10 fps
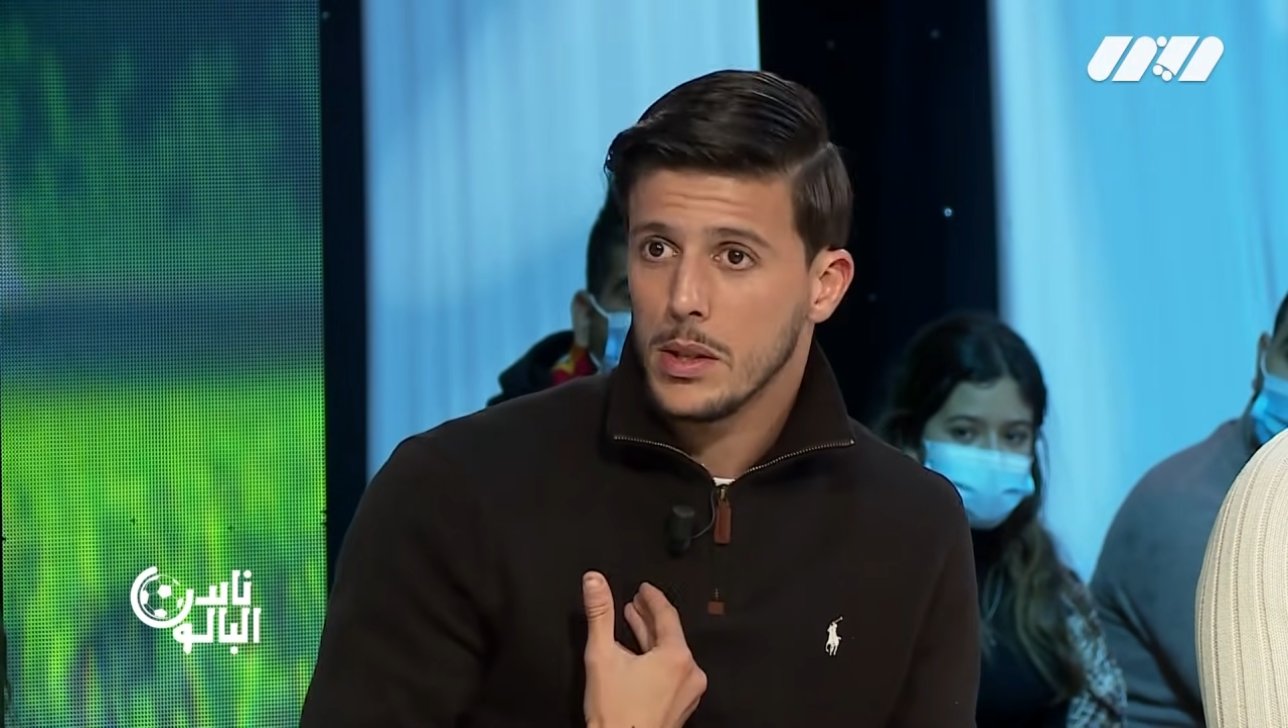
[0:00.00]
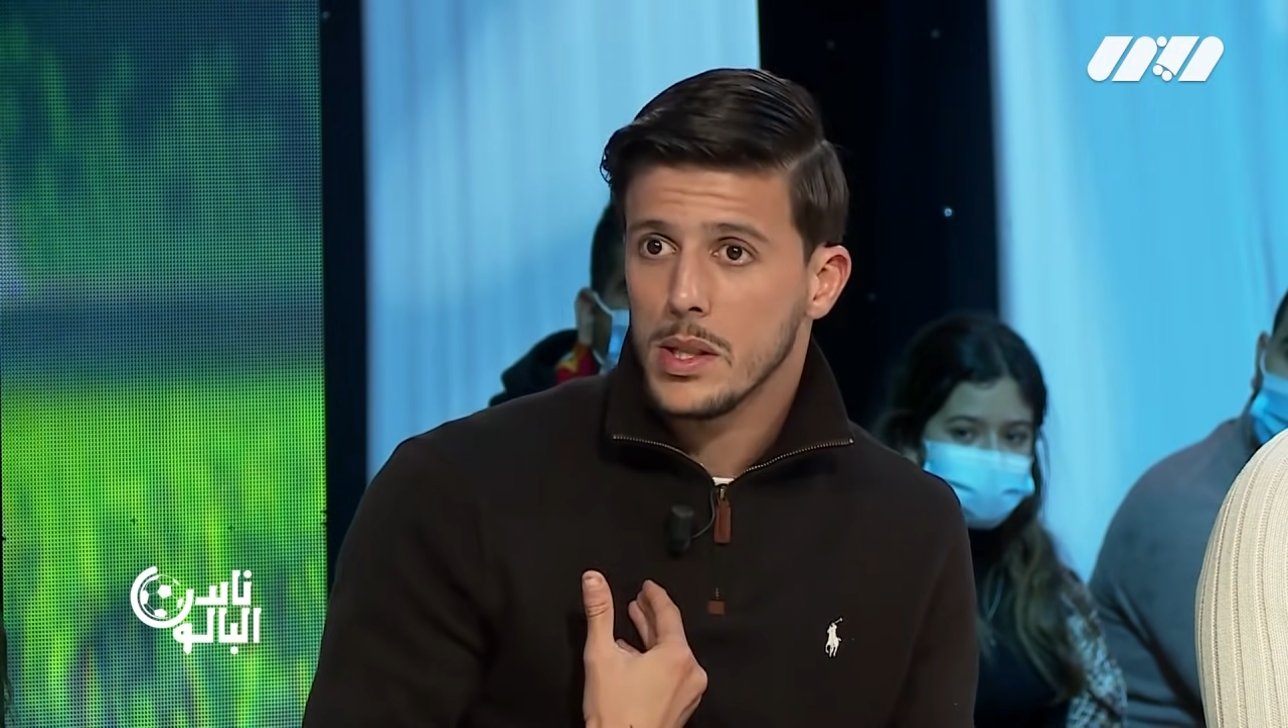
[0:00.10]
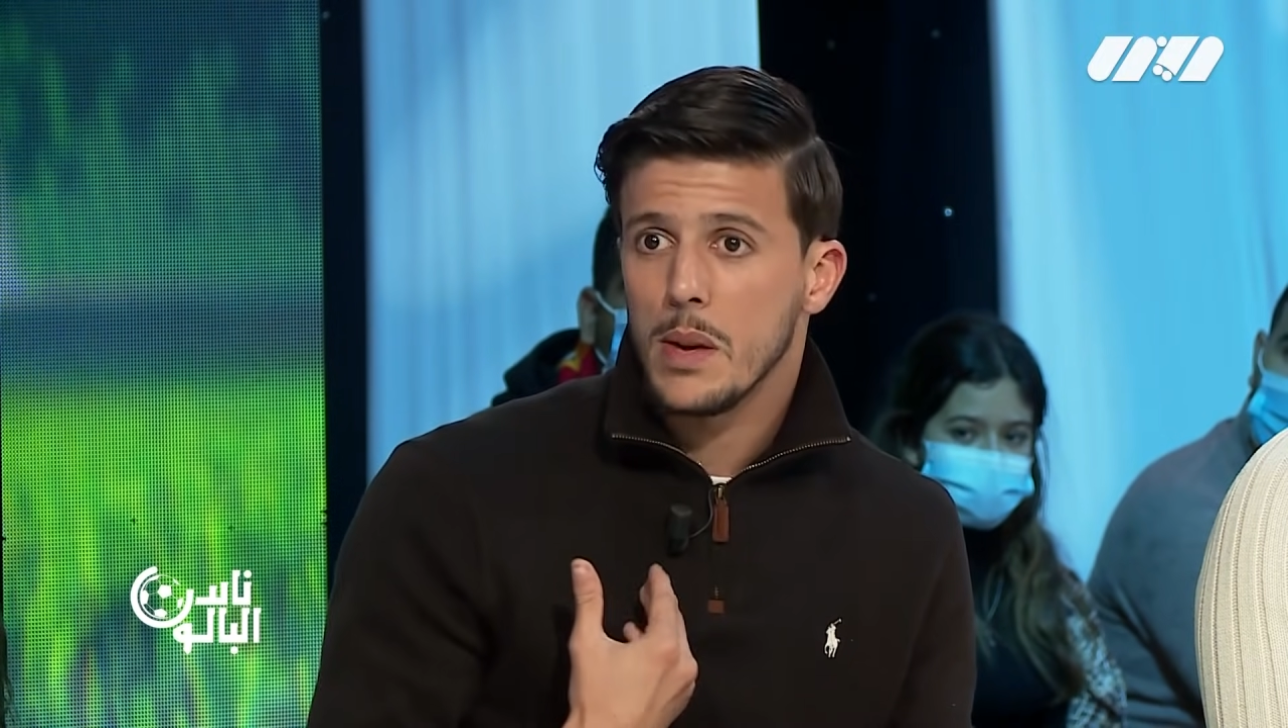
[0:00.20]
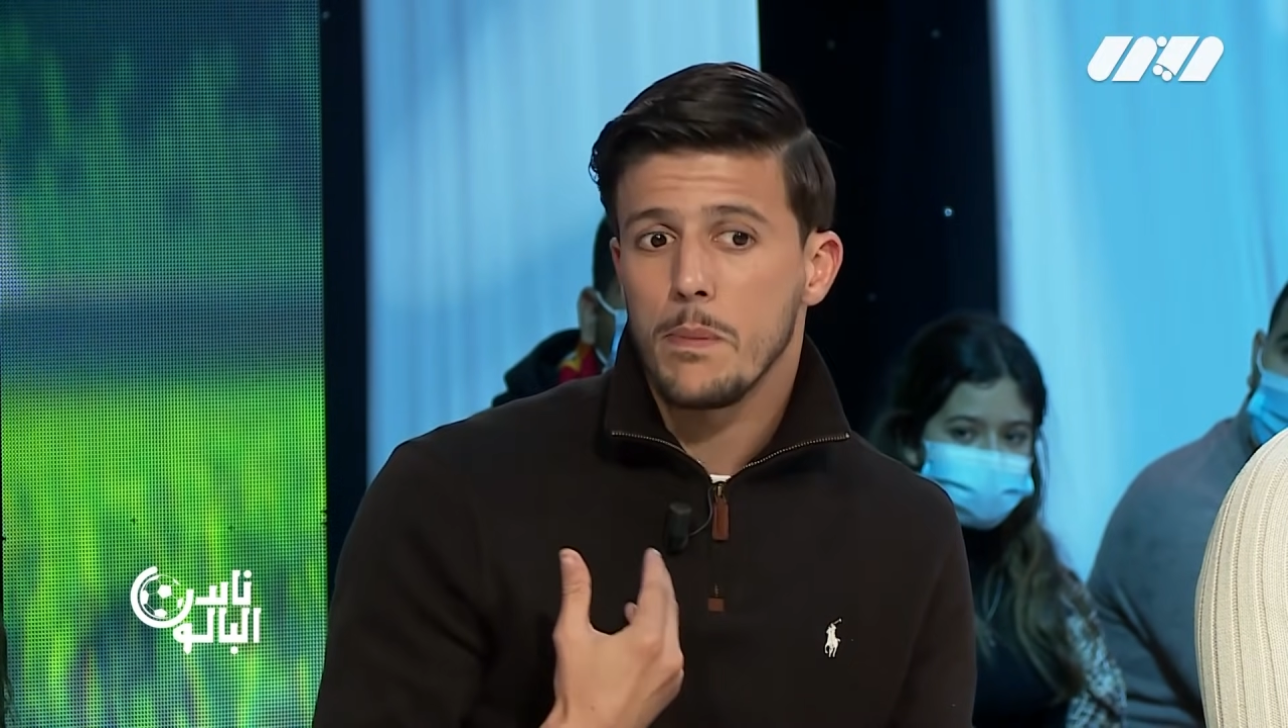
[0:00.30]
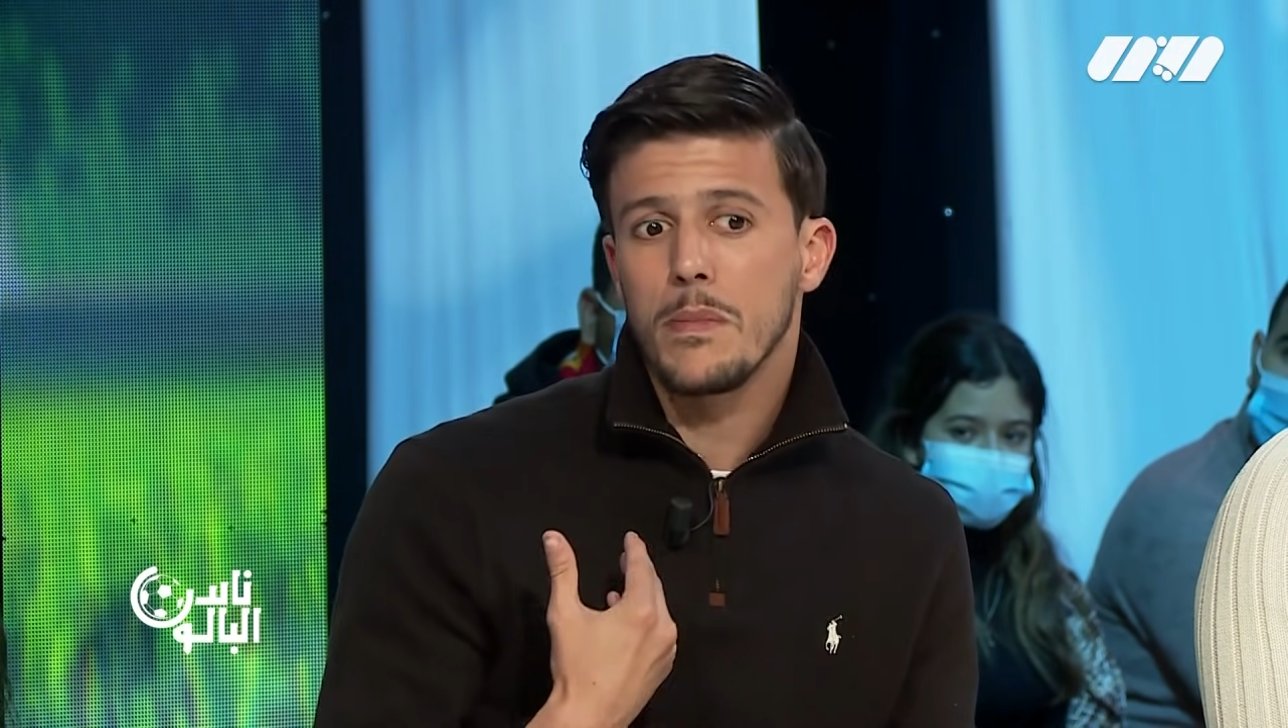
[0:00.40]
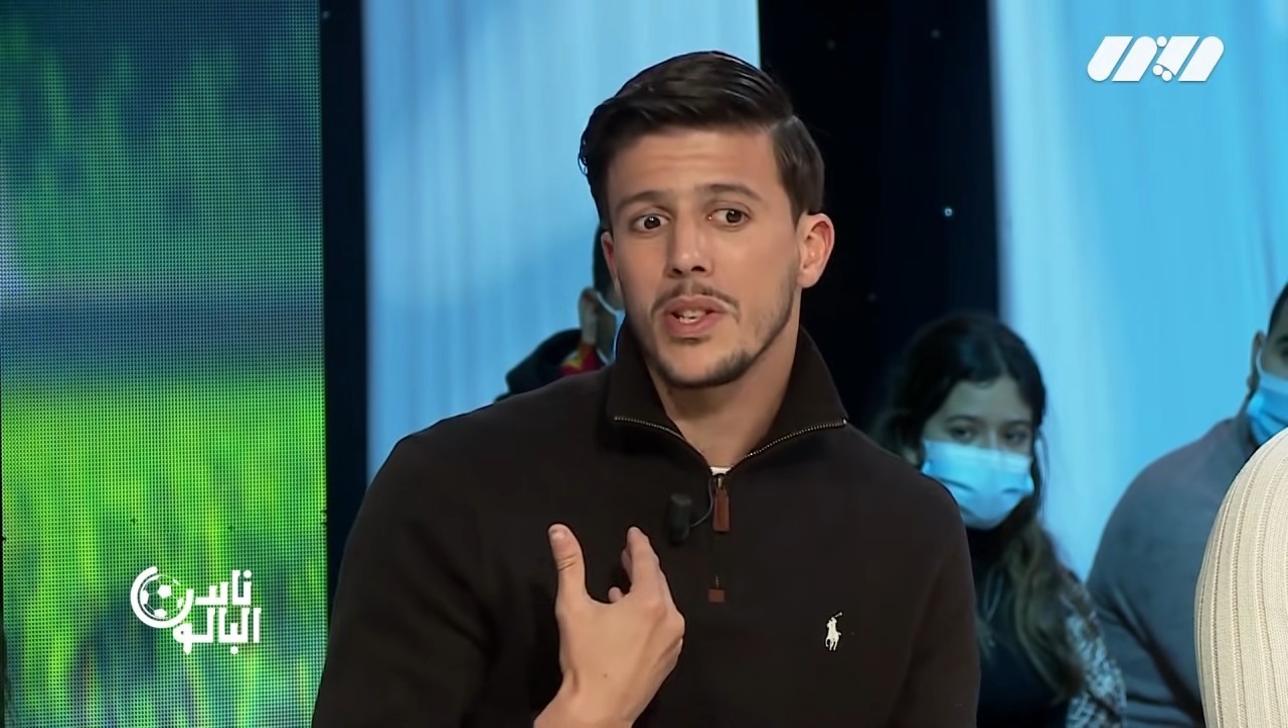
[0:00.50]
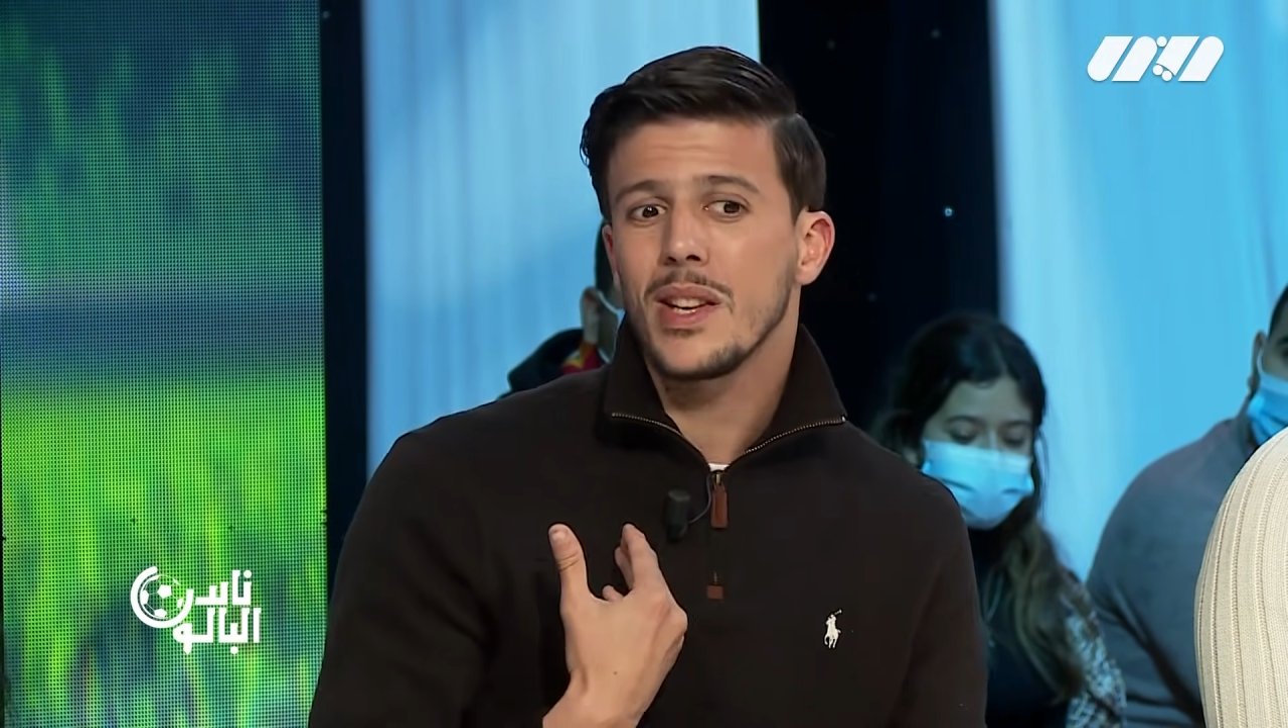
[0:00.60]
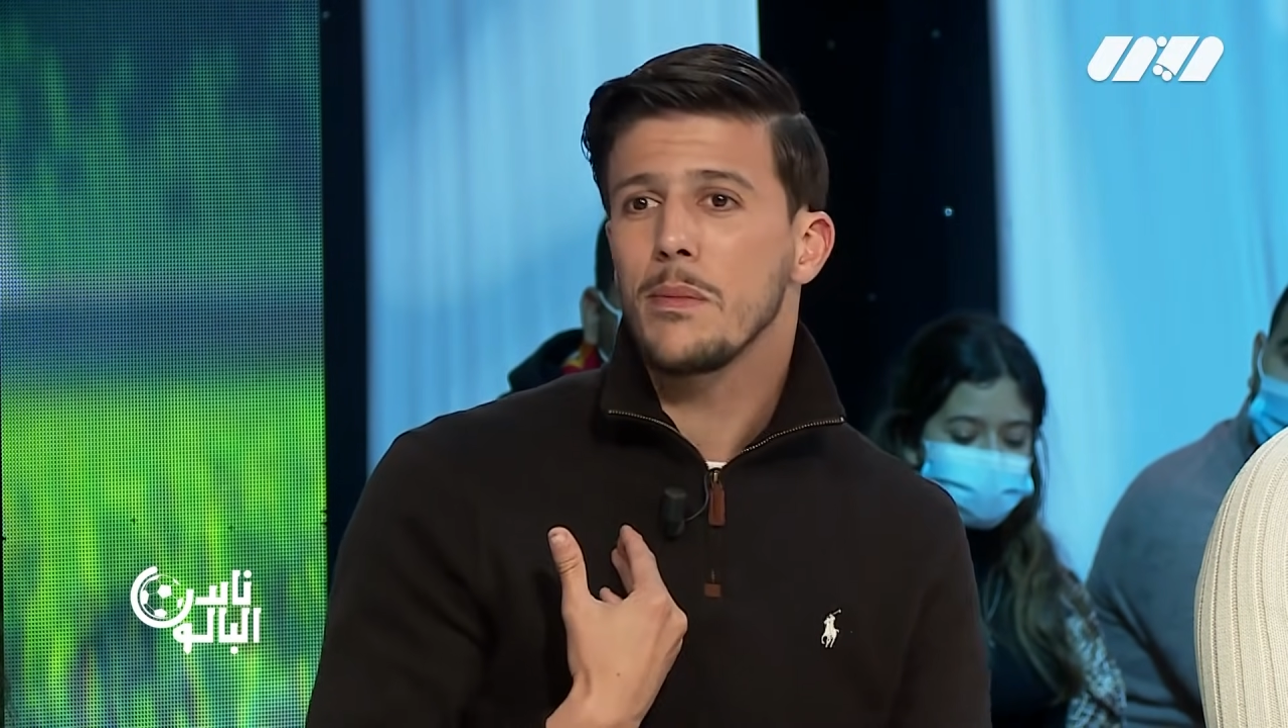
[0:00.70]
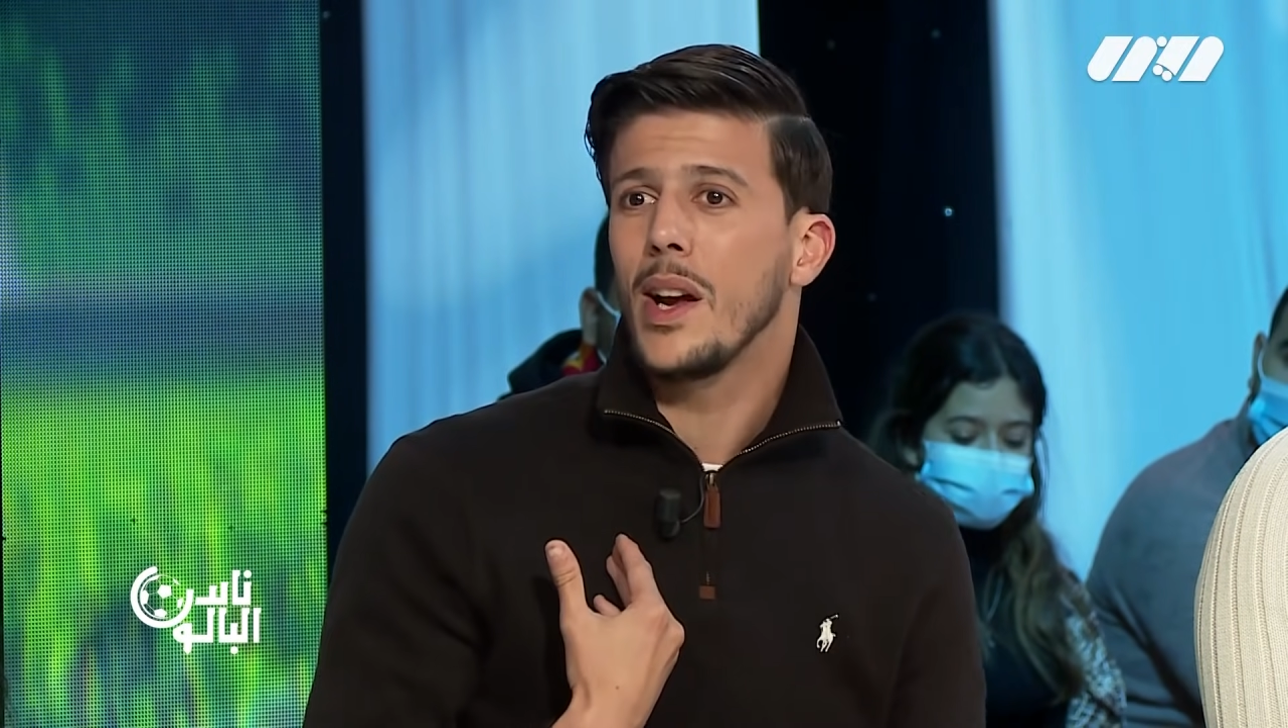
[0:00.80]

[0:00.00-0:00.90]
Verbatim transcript: سي ماشي